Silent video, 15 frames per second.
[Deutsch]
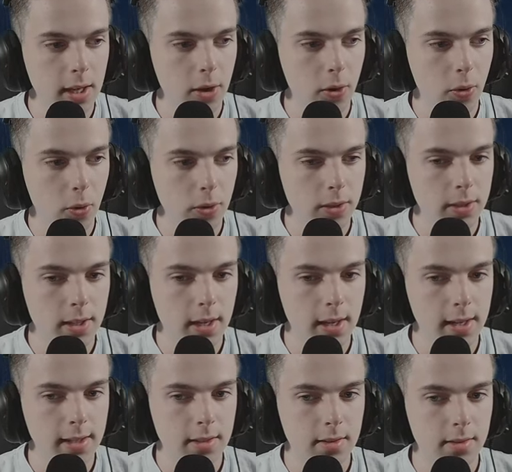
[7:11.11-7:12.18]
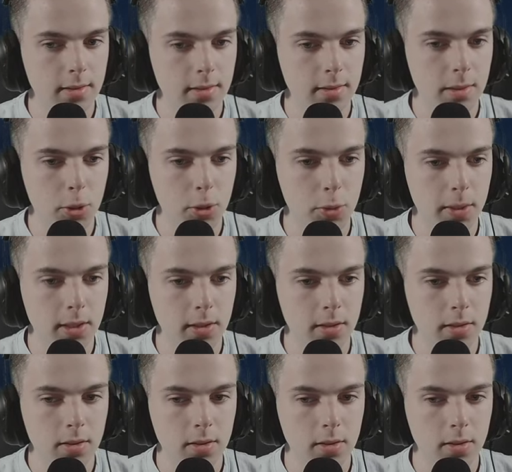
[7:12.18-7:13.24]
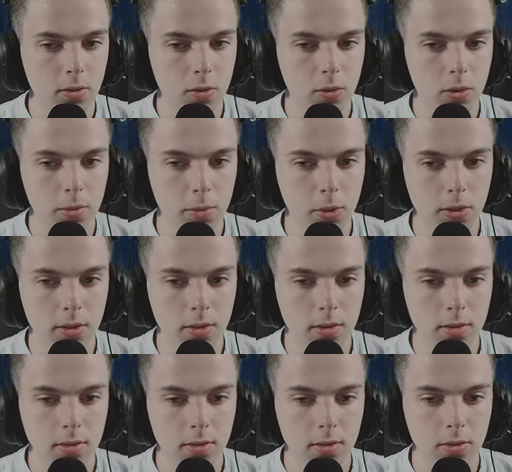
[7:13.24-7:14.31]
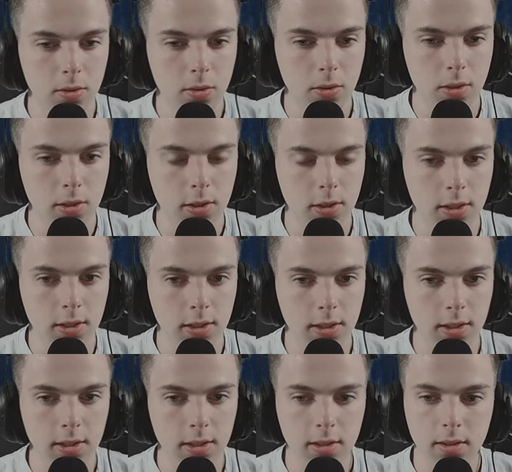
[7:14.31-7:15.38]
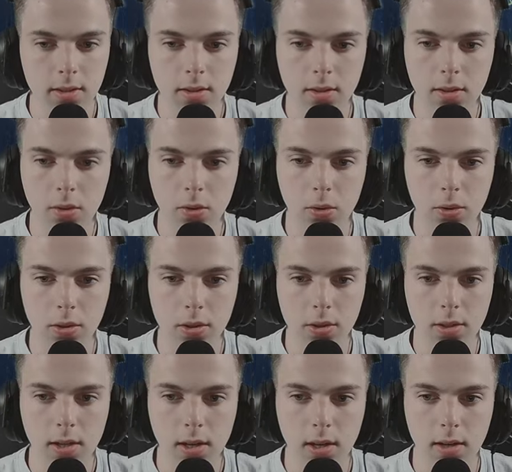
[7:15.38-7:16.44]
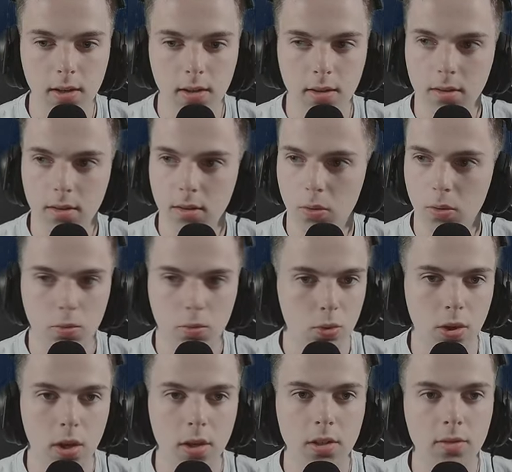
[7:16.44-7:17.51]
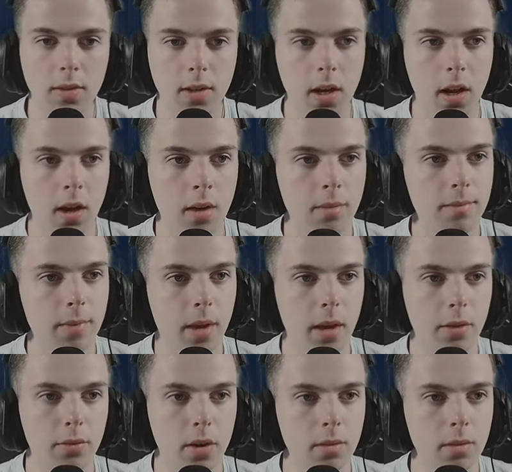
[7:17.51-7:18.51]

Und halt dementsprechend ohne Mods, ohne DLCs no. und. Ohne alles halt. Ohne alles. Vanilla. Einfach.